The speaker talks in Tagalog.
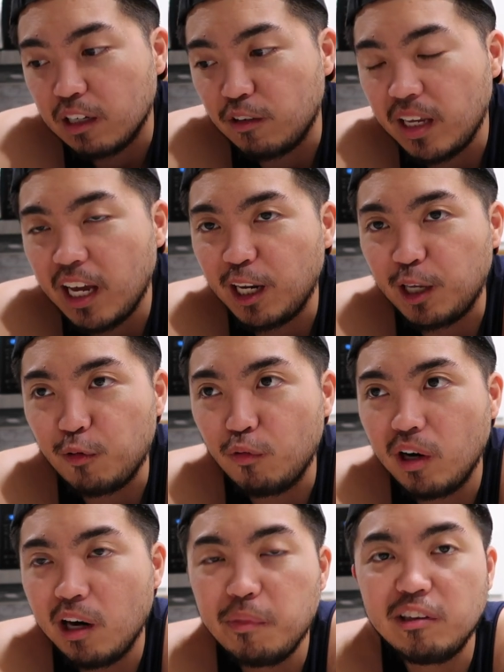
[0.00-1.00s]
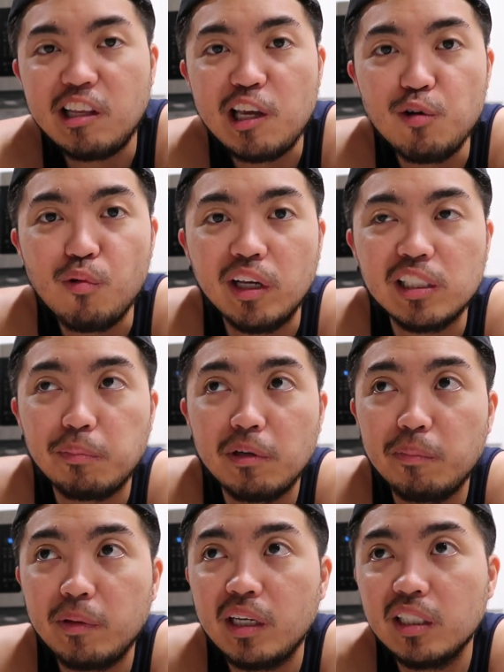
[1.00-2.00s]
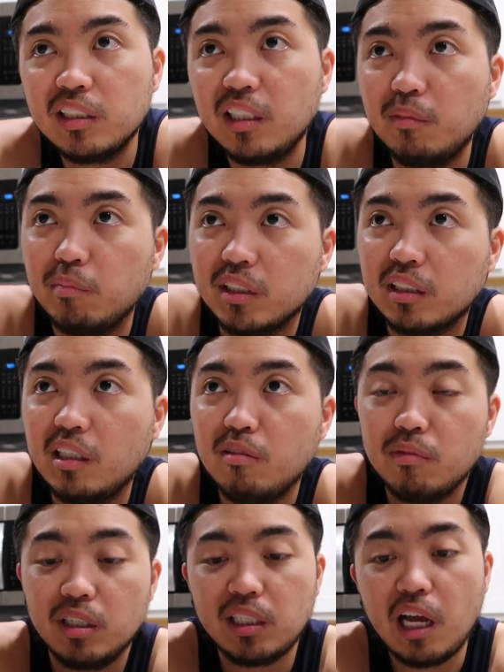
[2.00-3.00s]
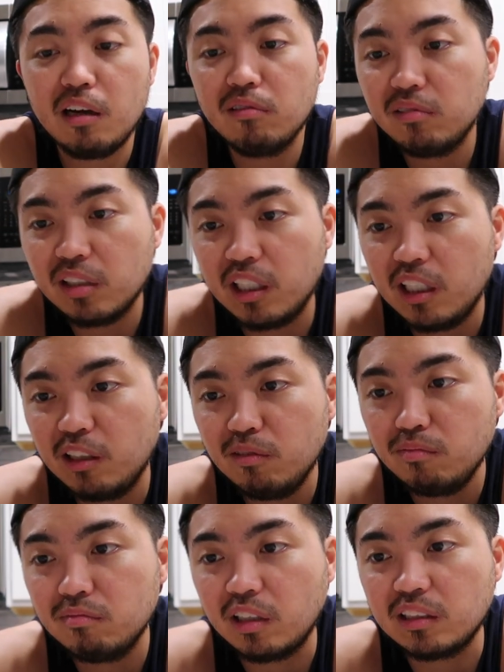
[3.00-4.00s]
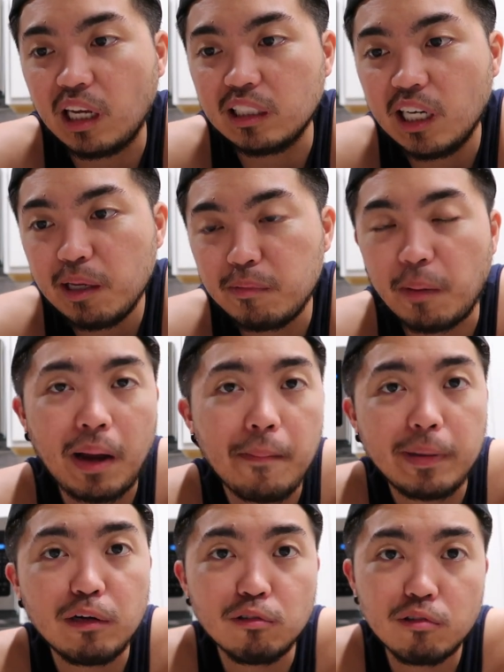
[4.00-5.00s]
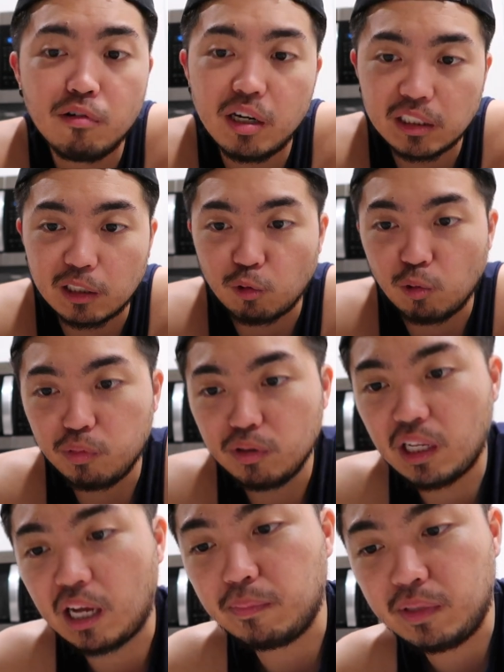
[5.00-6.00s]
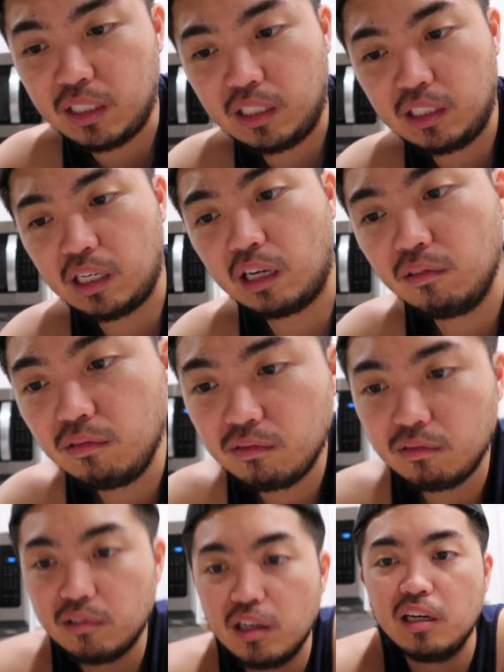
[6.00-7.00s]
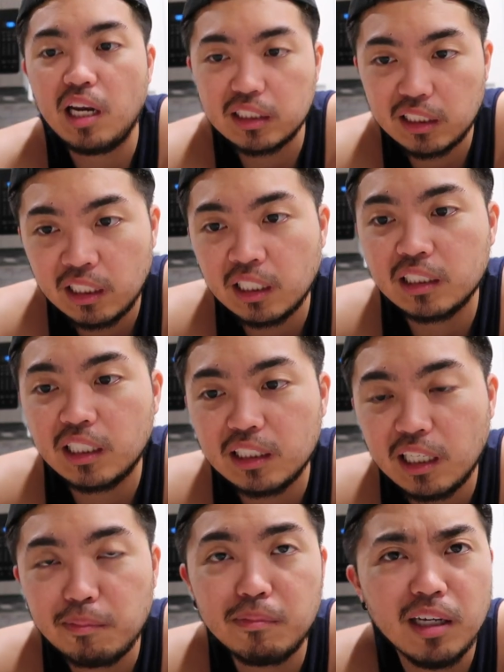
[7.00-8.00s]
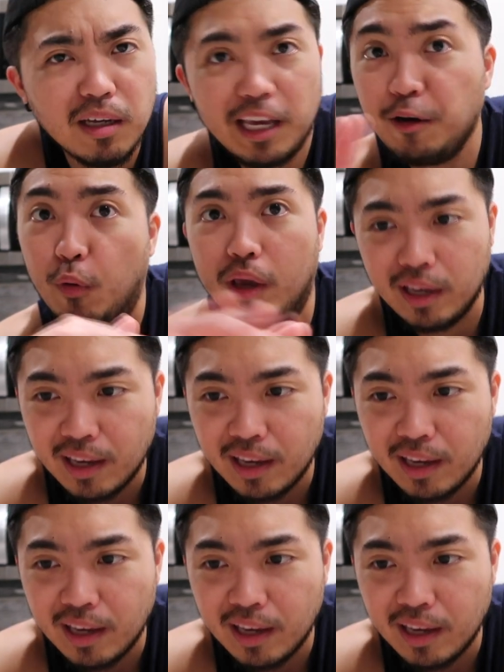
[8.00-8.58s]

Kunyari, wala naman DUI sa Pilipinas eh. Maski yung mga tao nagiinom, nagdadrive. Napapanood ko nga sa tulpo, daming ano, lasing nagdadrive. Mga anyway,